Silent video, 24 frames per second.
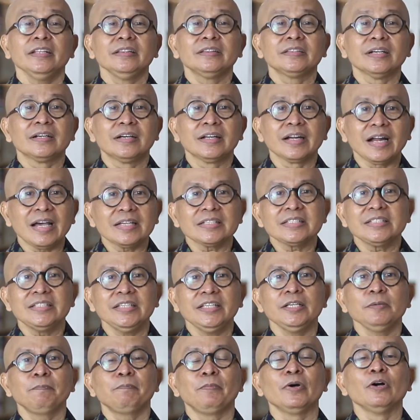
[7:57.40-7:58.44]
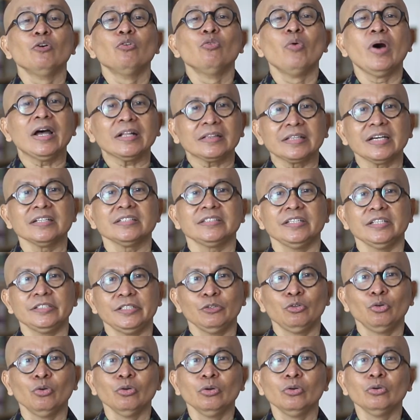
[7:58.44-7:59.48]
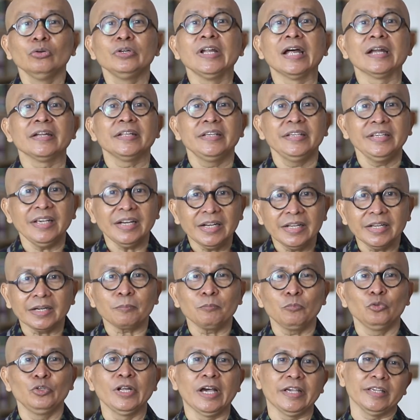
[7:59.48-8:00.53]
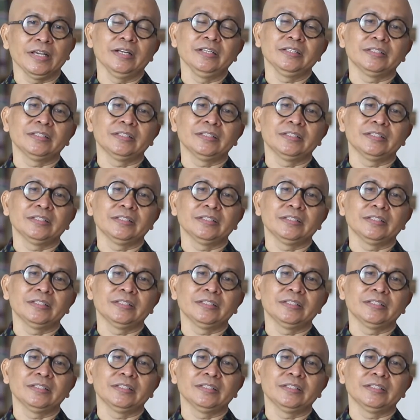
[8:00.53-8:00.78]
Integrasi penguatan sisi hulu dan hilir budaya